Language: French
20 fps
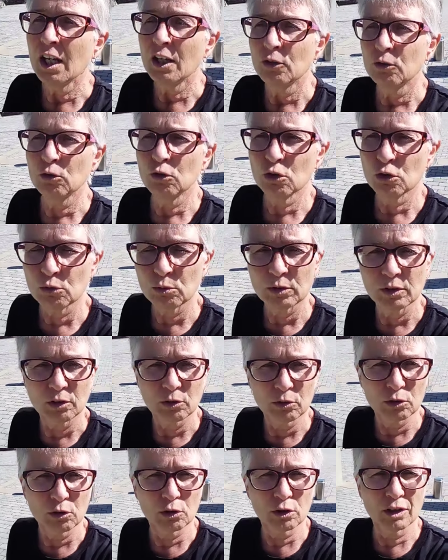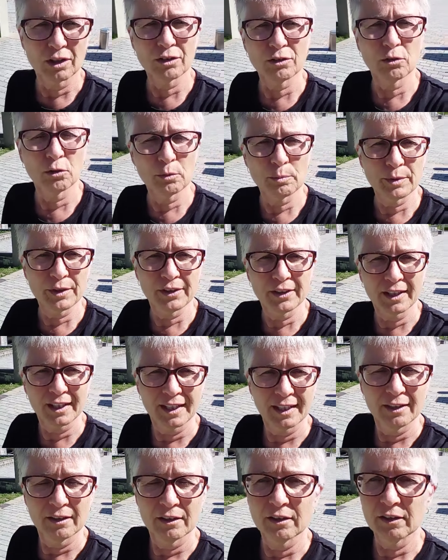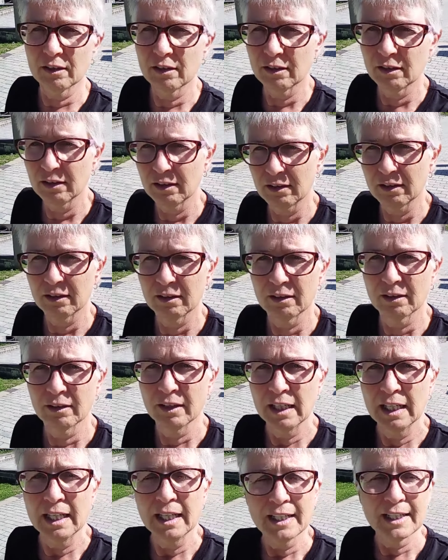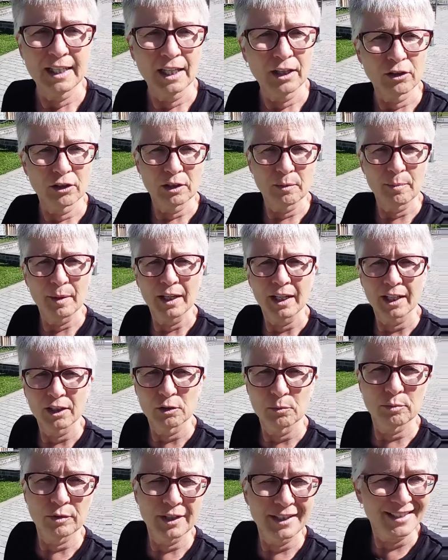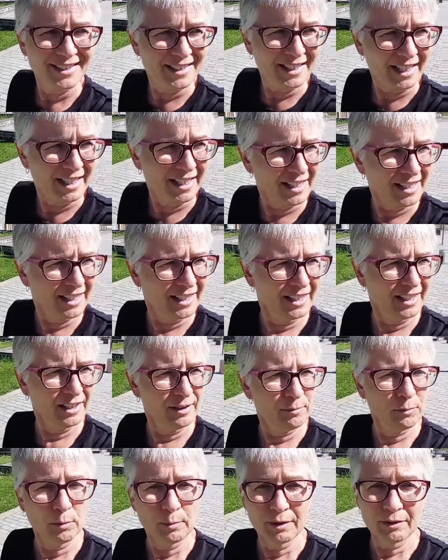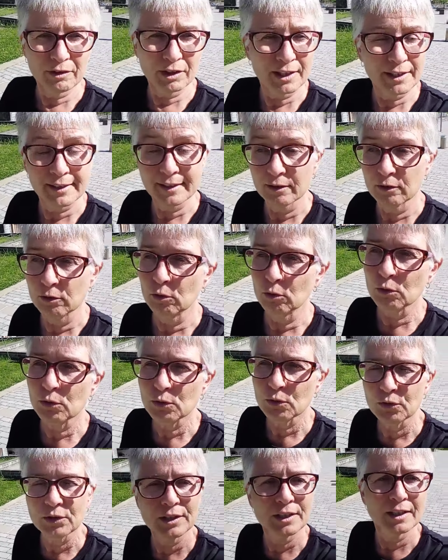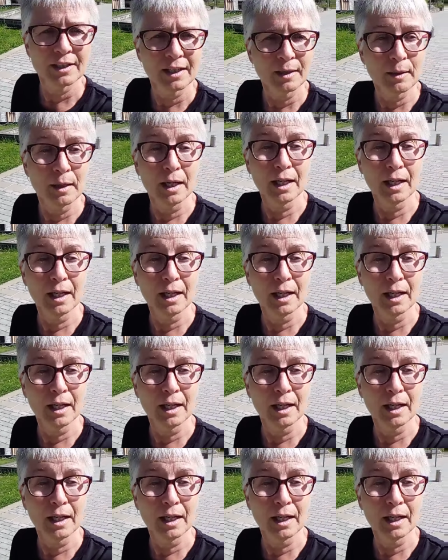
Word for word: Donc je suis dans le grand hôpital qui qui accueille des pèlerins depuis des siècles et bon ben voilà c'est une grosse usine à,